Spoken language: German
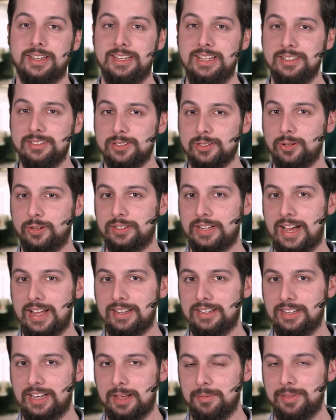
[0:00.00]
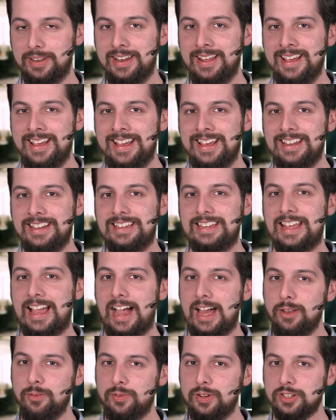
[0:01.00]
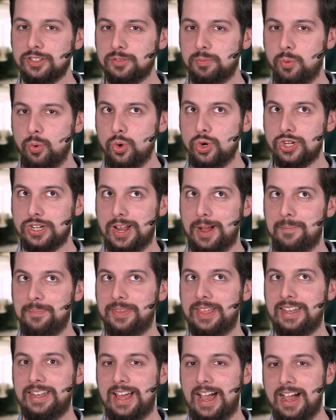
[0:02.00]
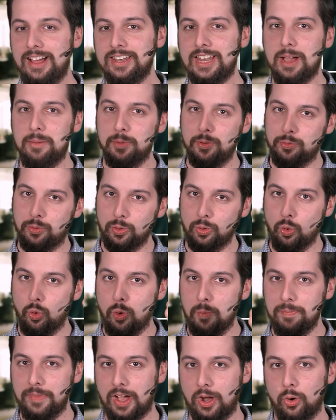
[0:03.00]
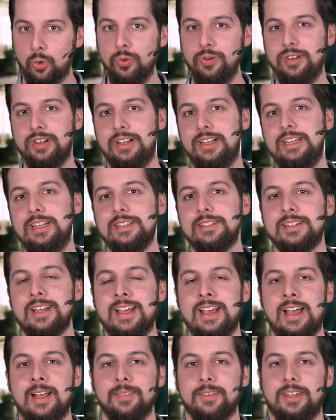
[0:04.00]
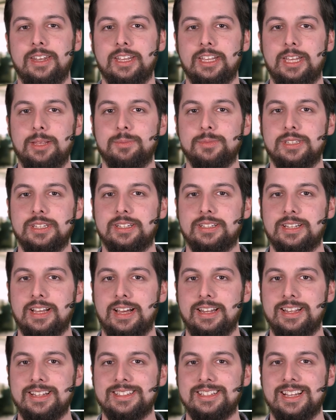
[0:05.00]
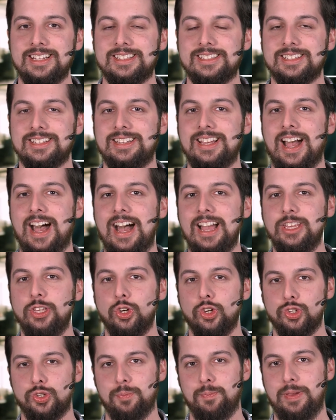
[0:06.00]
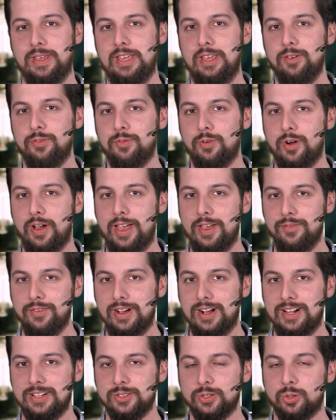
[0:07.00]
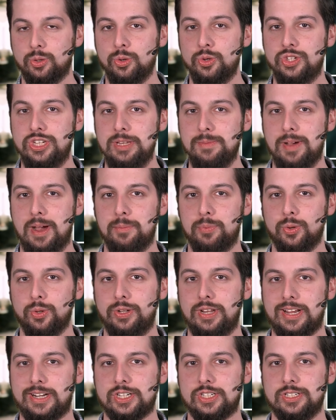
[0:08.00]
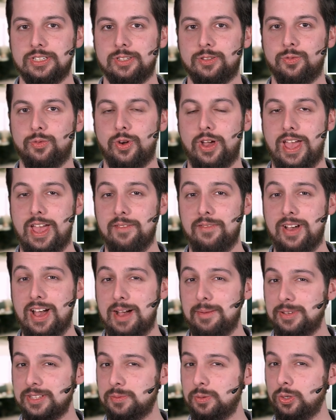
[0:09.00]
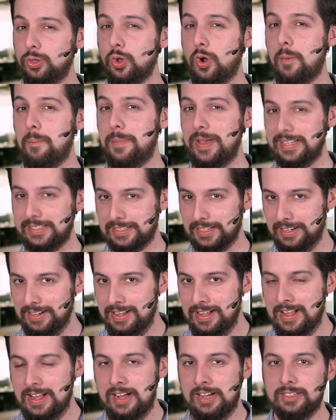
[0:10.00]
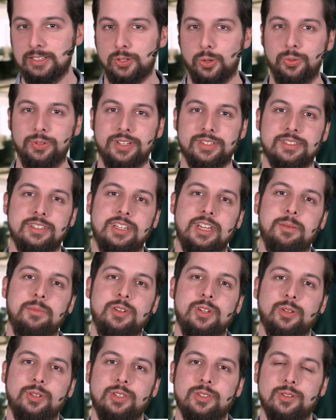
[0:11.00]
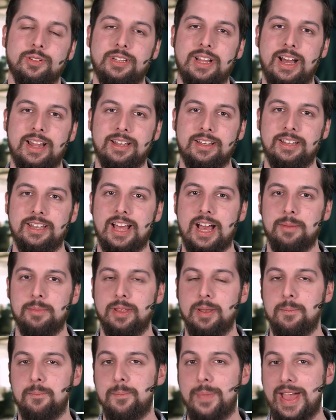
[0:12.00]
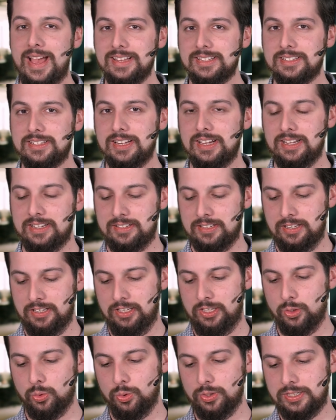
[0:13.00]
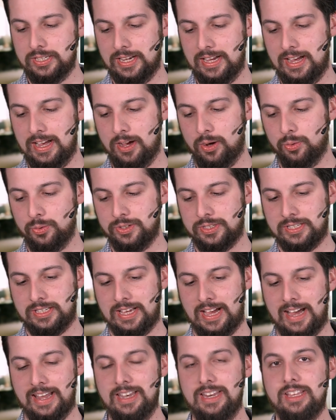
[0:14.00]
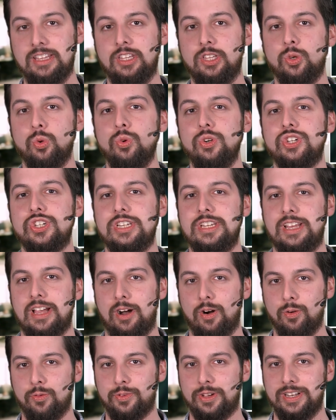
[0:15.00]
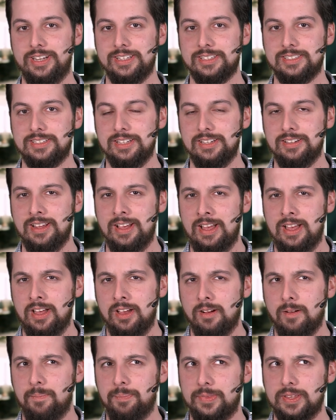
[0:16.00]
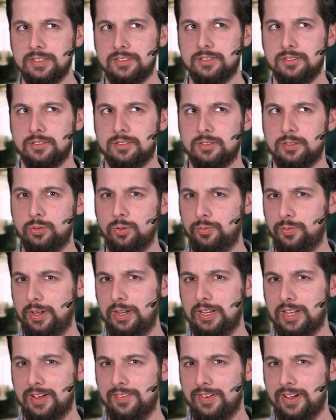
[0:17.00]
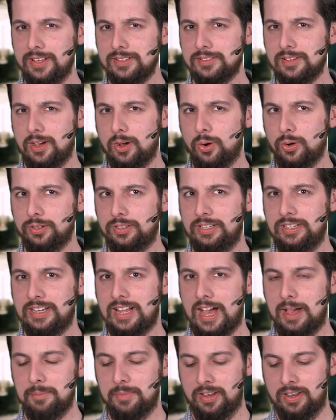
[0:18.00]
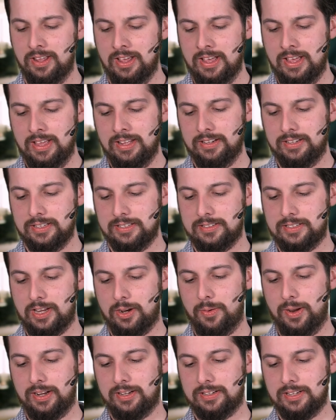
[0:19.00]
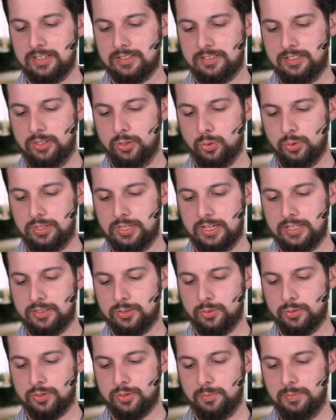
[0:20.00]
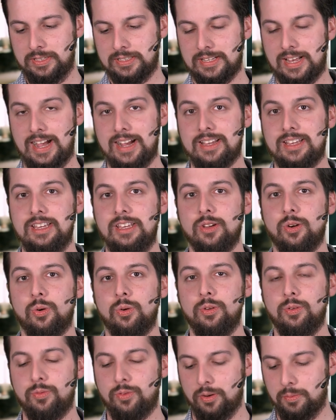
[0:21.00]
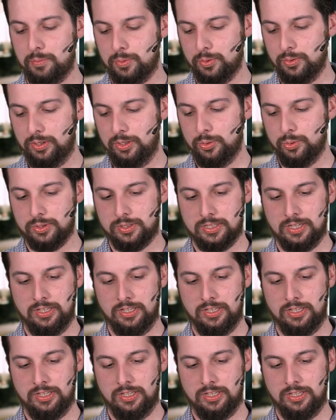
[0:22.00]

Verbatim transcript: diese Soldatennamen, die Anfangsbuchstaben der Nachnamen von oben nach unten liest, dann ergibt sich da der Satz KJP Forever, also Kojima Productions Forever. Aber es wird noch besser. Drunter sind nämlich noch die Soldatennamen Bastard, Yota und Cunning Yuji aufgelistet. Und das sind zufälligerweise auch die Namen des Directors Yota Tsutsumisaki und von Producer